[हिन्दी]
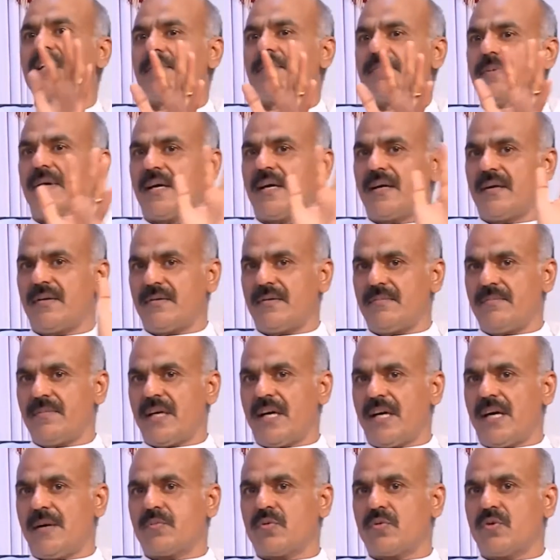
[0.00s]
कृपा में
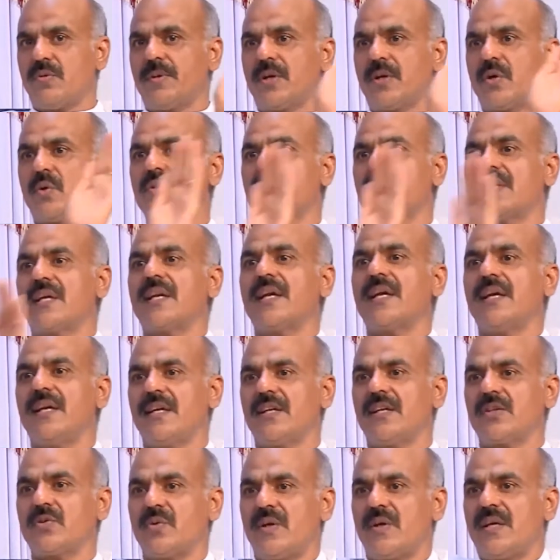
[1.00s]
आपको भरोसा नहीं
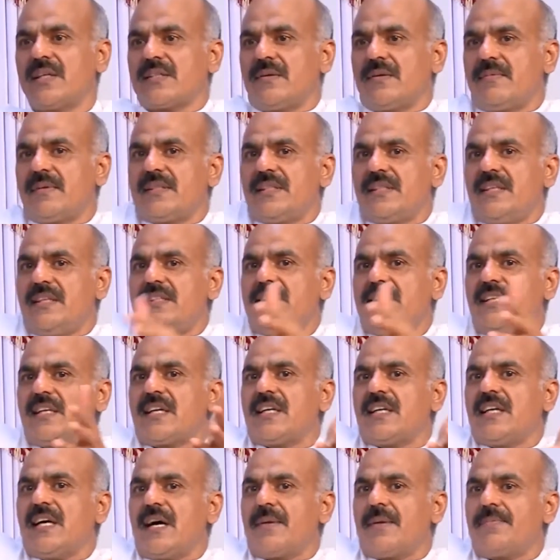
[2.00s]
है तो ये समझ लीजिए
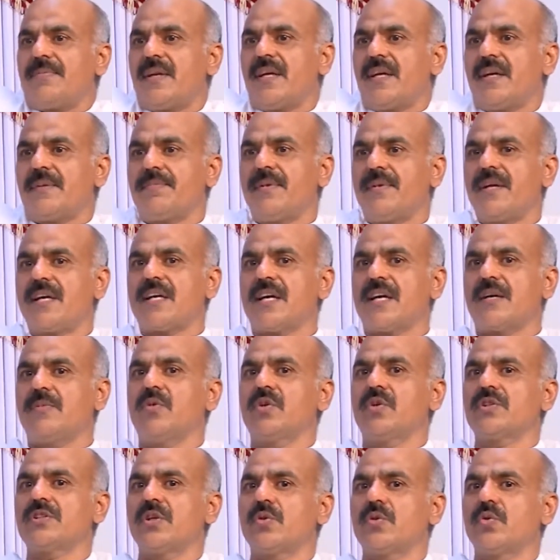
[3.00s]
कि आपने अपने
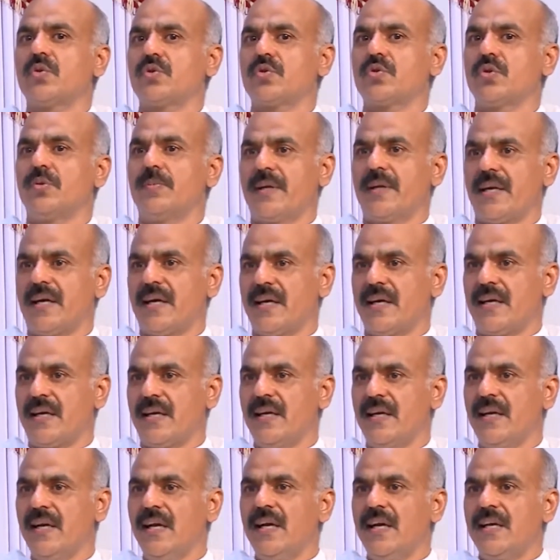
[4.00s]
कर्मों से खुद को बनाया है
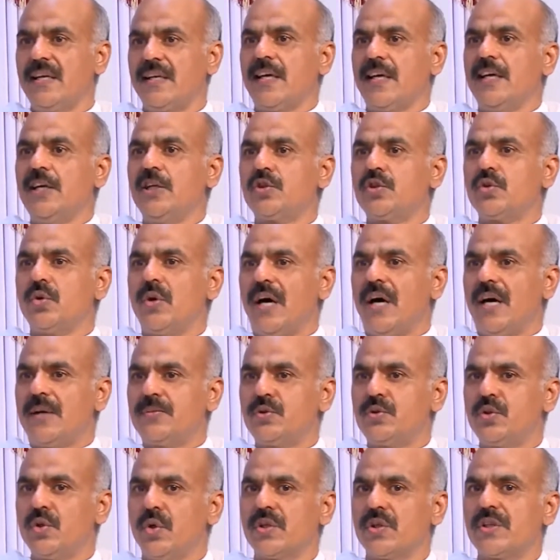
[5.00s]
नहीं तो आप
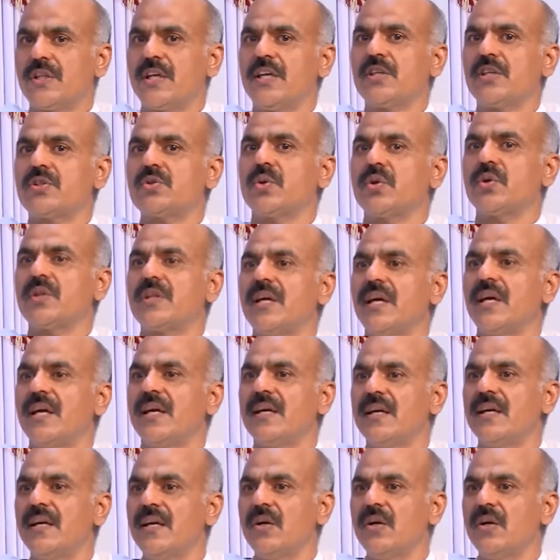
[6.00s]
जो थे सो थे